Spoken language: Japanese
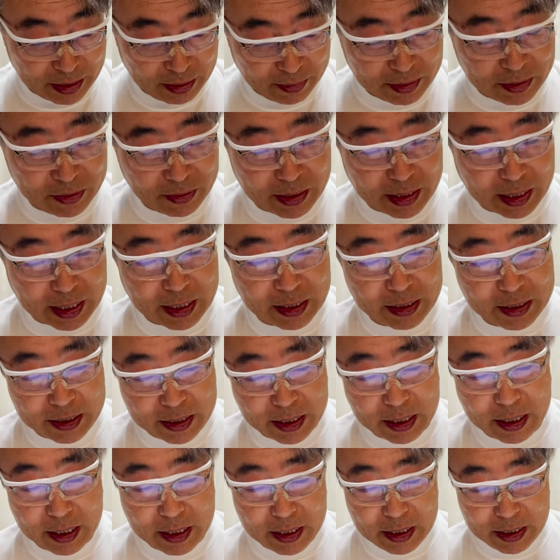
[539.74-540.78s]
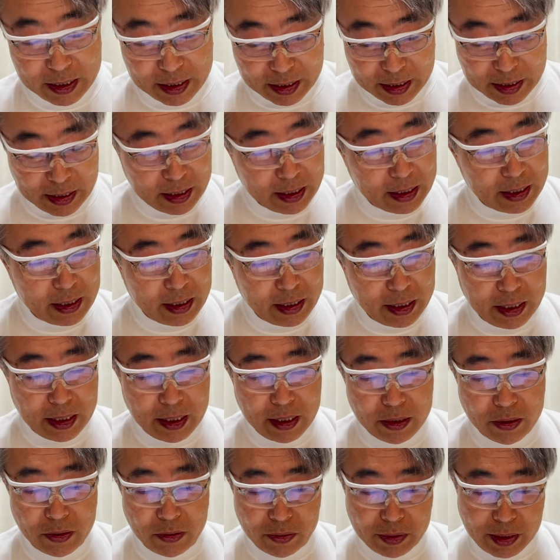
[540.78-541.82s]
そんな感じで。
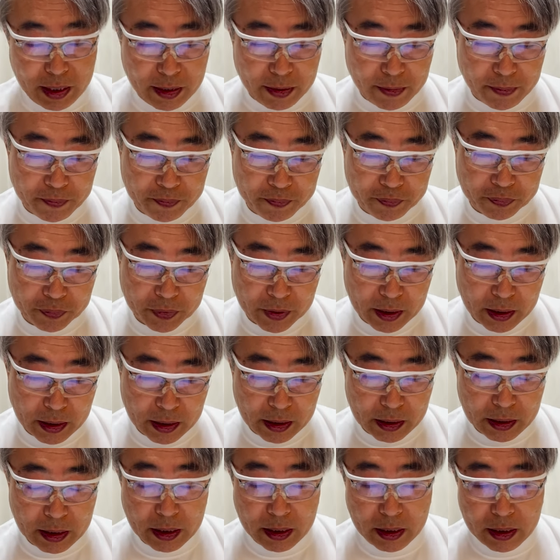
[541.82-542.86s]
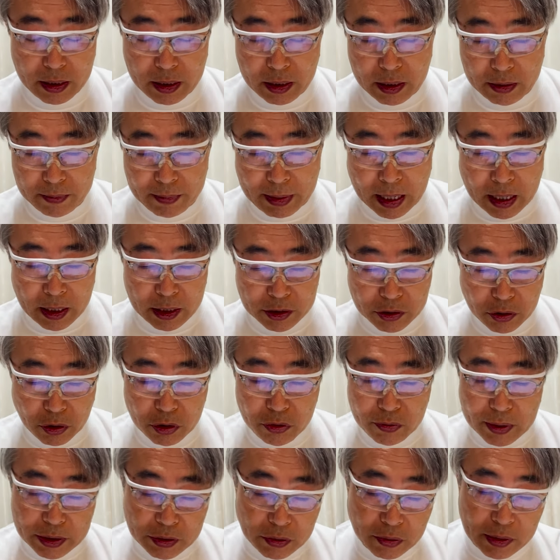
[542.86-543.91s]
えー、っとね、えー、まあ、勝因
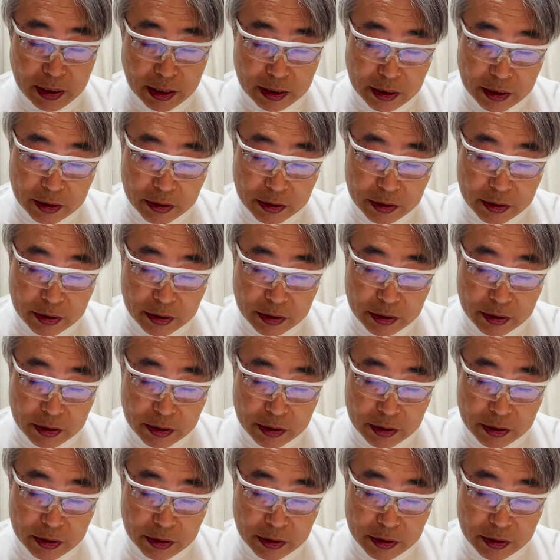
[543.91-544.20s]
はそうなんで